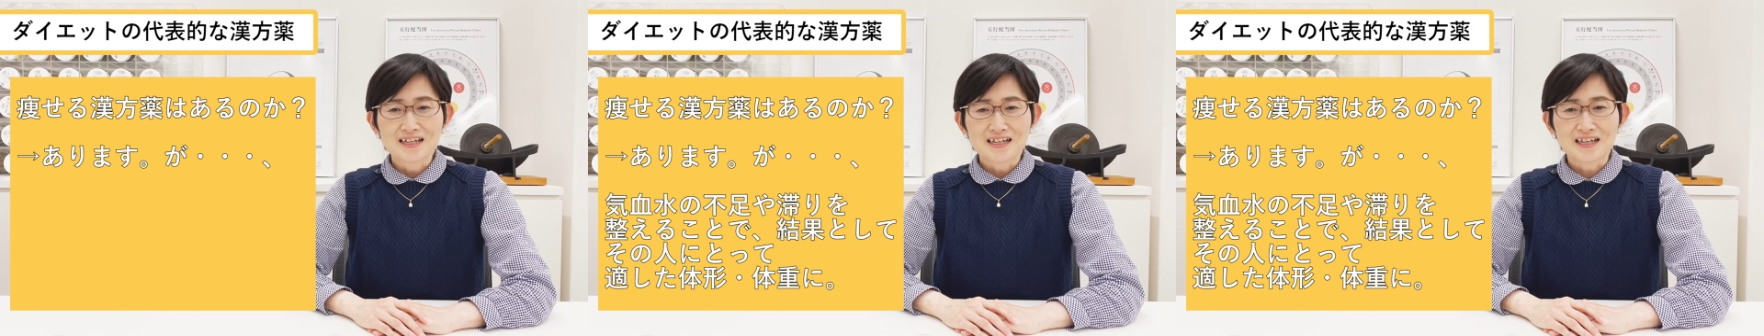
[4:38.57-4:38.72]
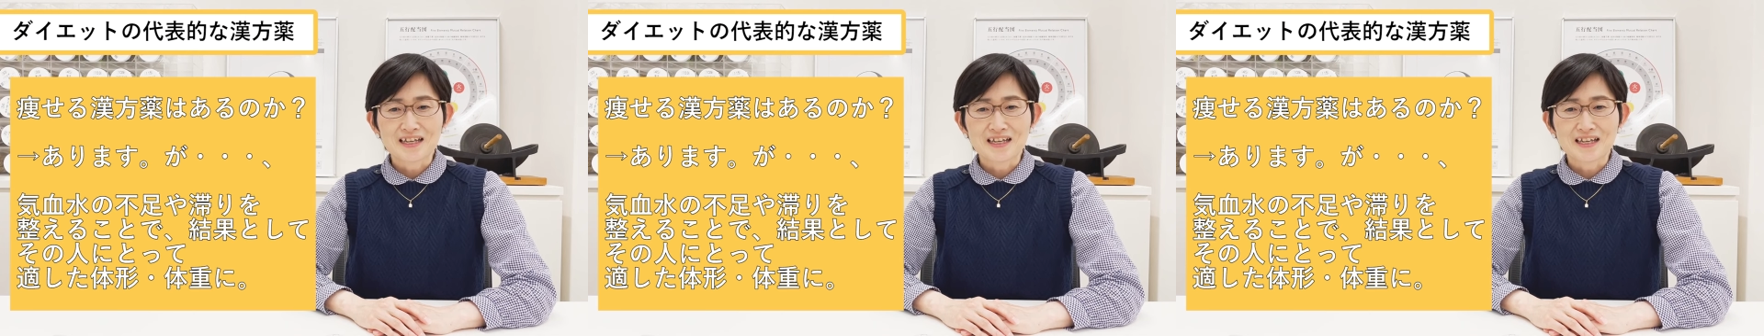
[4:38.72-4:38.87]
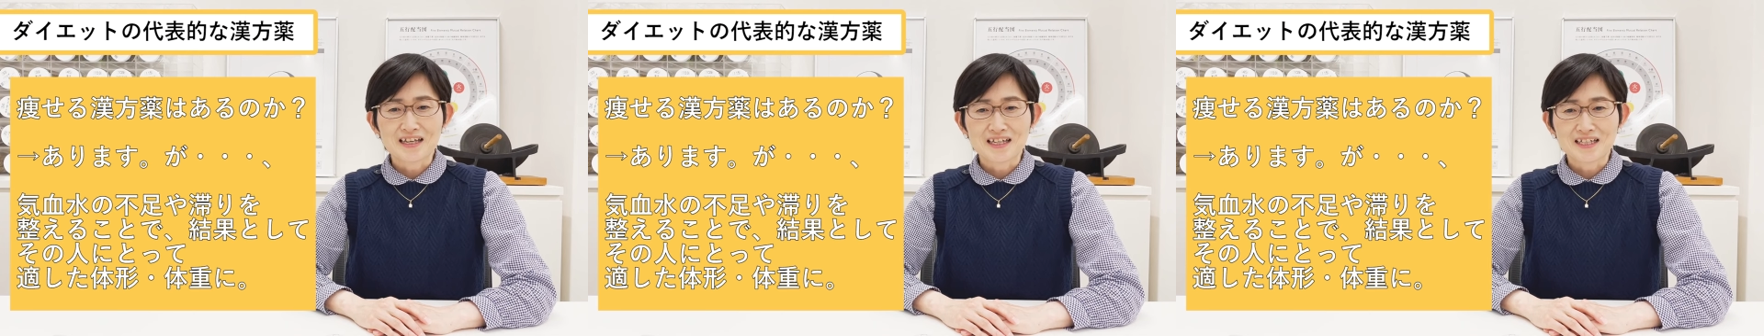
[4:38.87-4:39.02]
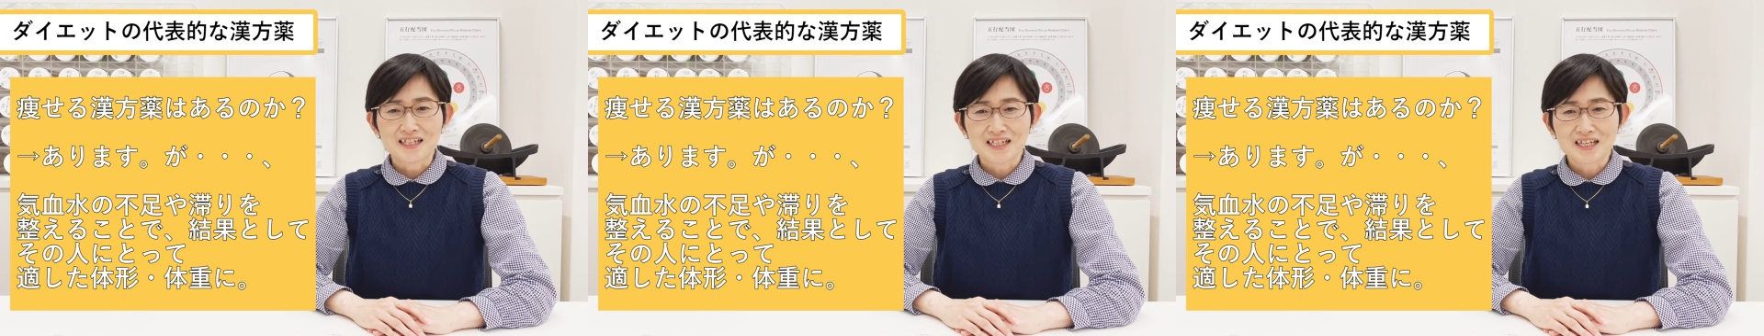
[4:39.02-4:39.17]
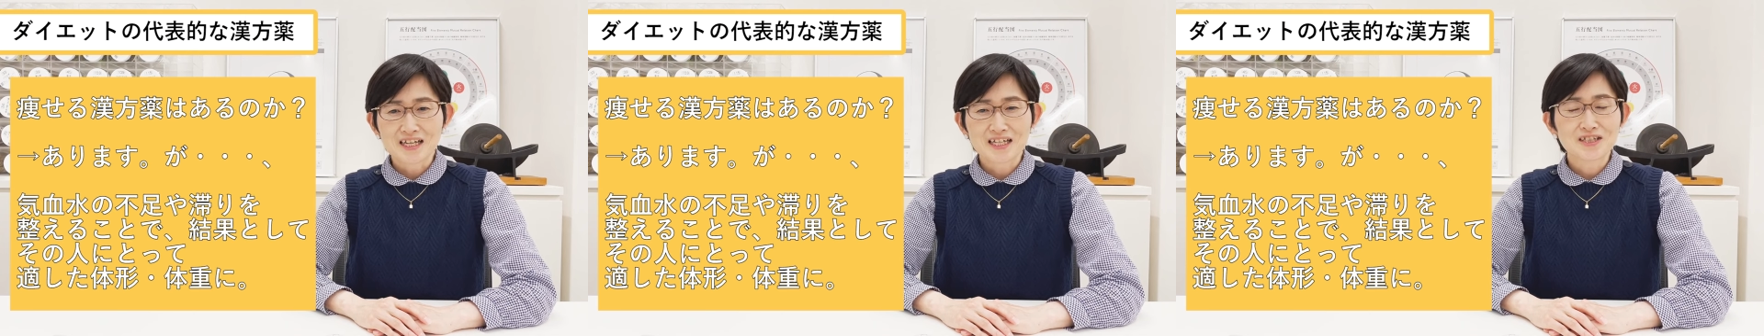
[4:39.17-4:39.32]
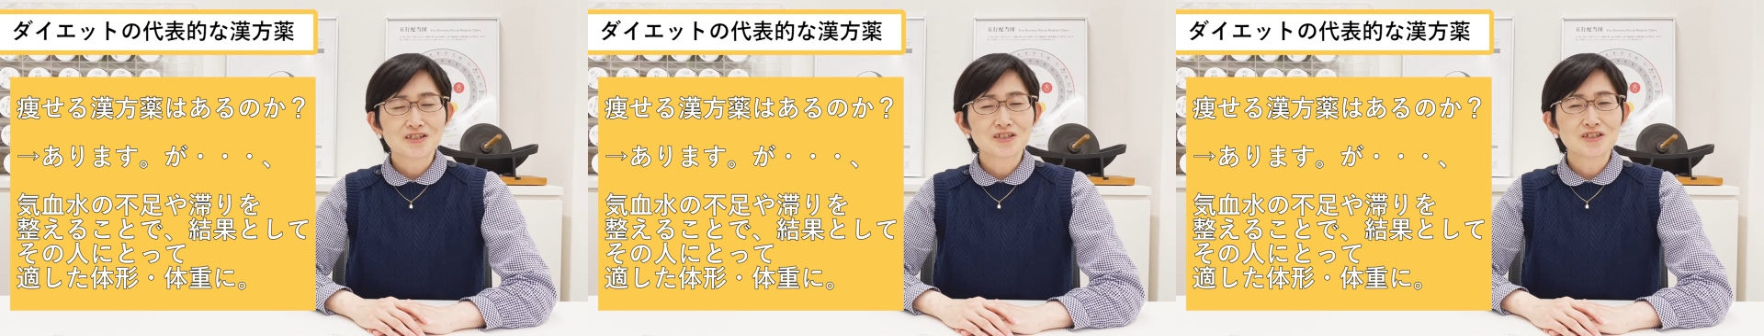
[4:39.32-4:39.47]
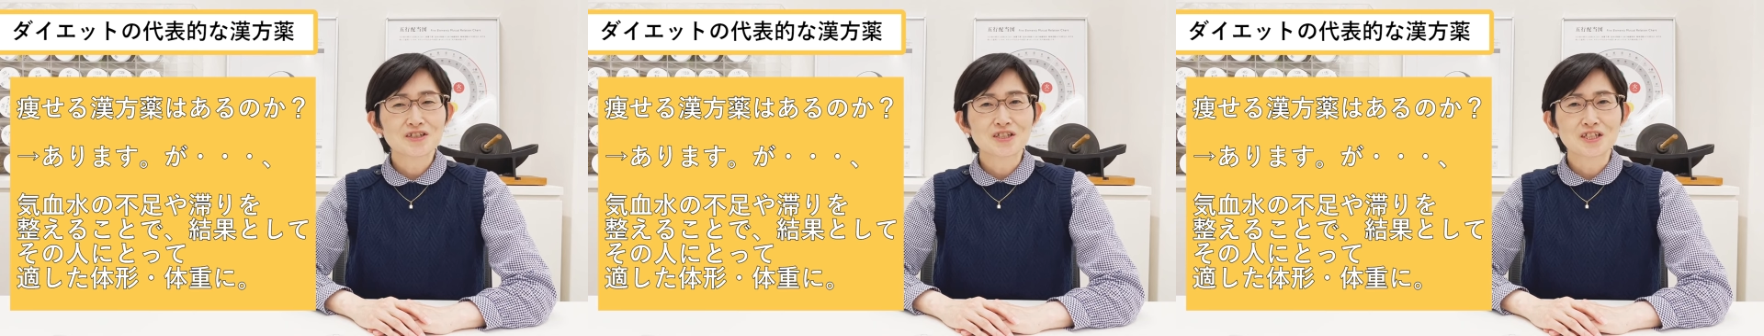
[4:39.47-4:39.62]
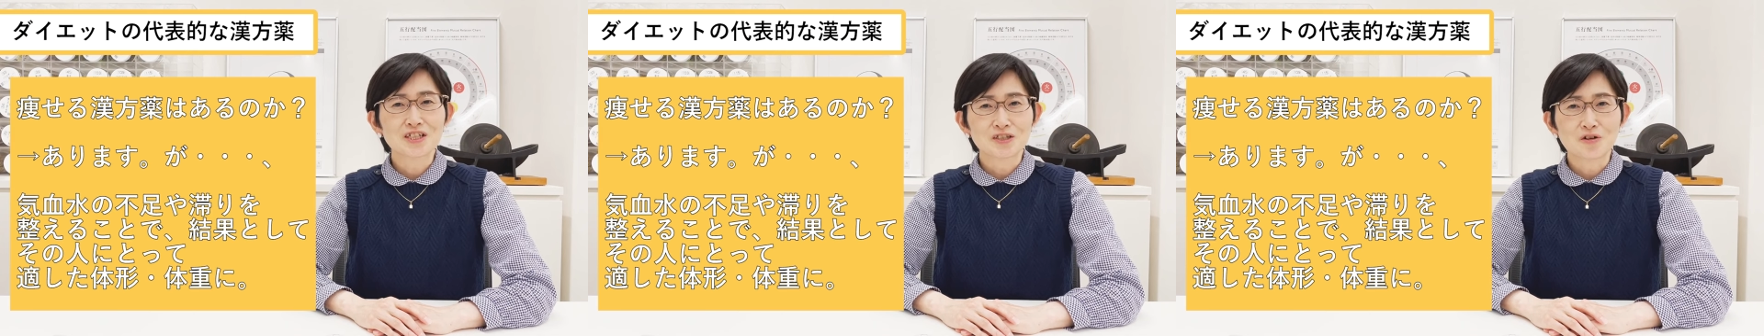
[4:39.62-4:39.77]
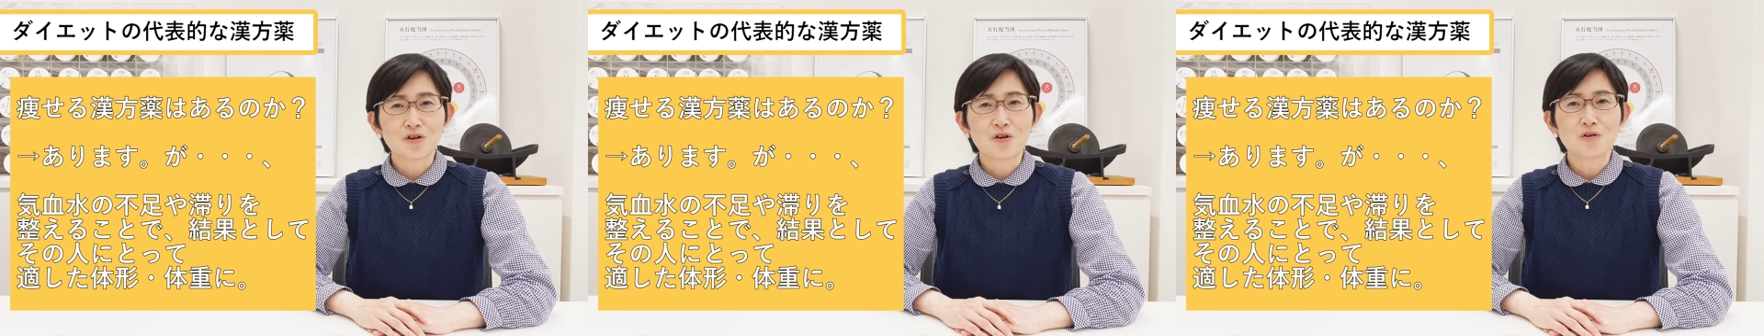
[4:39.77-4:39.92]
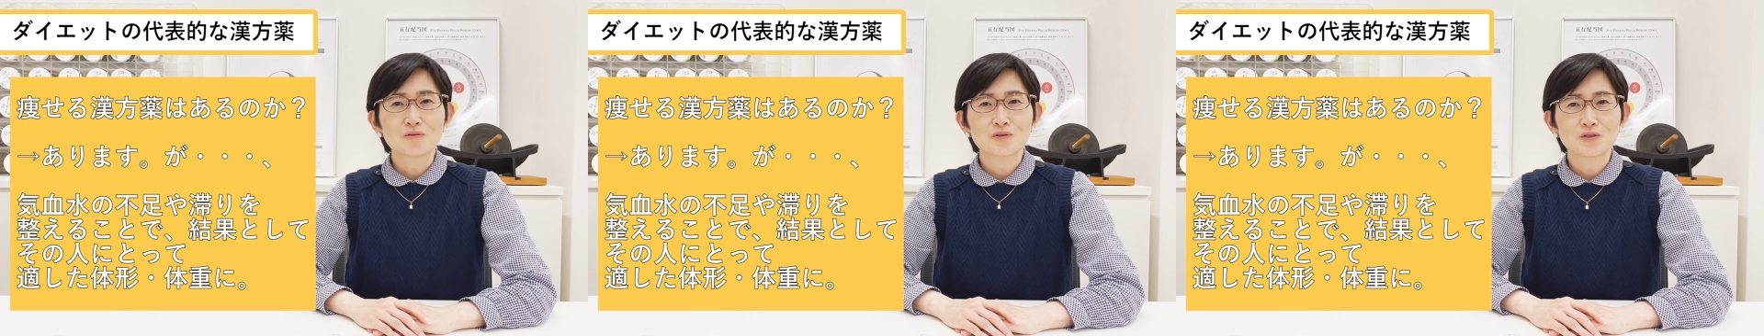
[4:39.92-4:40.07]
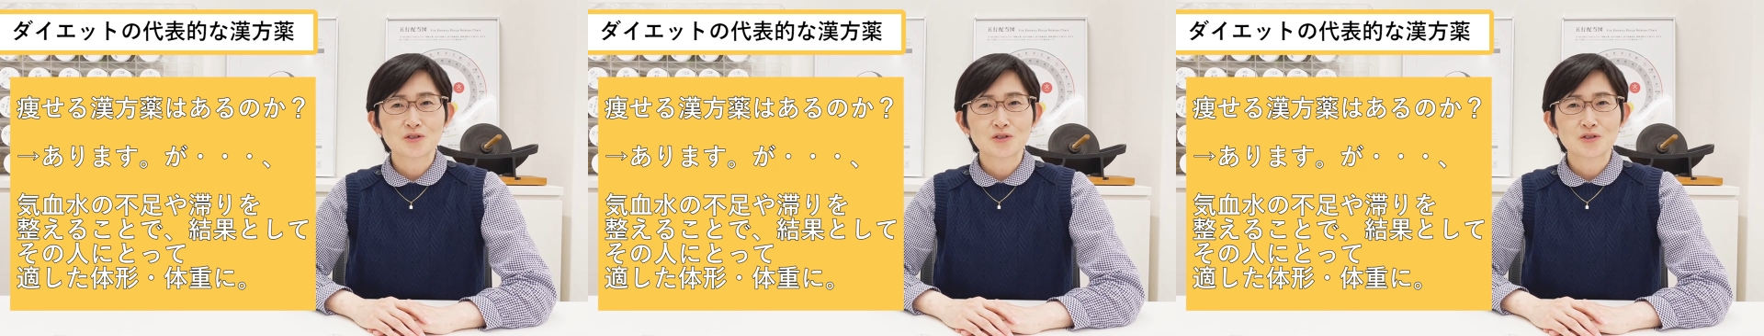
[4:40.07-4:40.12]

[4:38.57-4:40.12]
えー、気血水の